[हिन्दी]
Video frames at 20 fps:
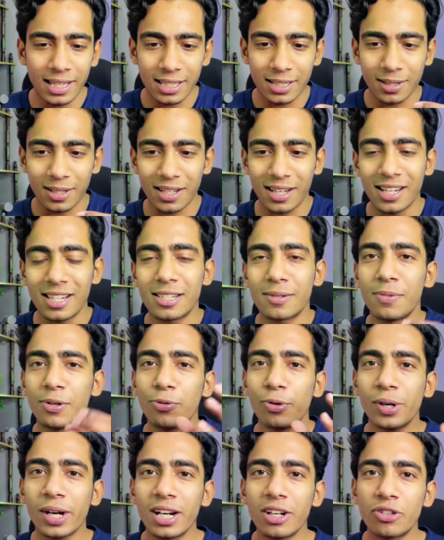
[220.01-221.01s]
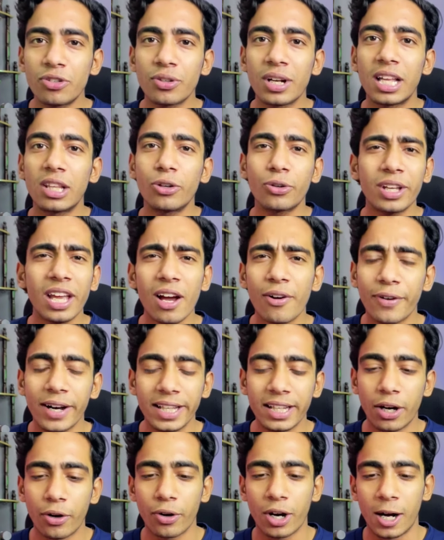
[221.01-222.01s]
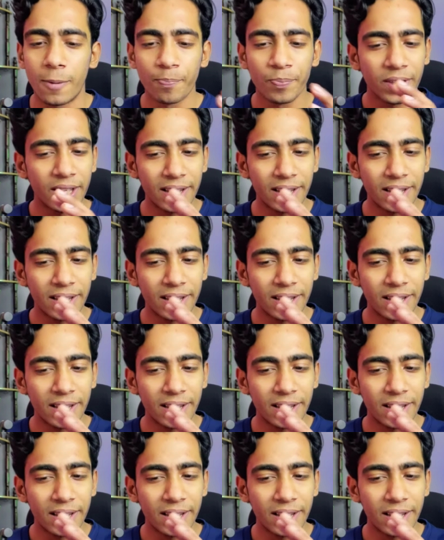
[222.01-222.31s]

इस रील्स में वो कर चुका है तो क्या फ़ायदा होगा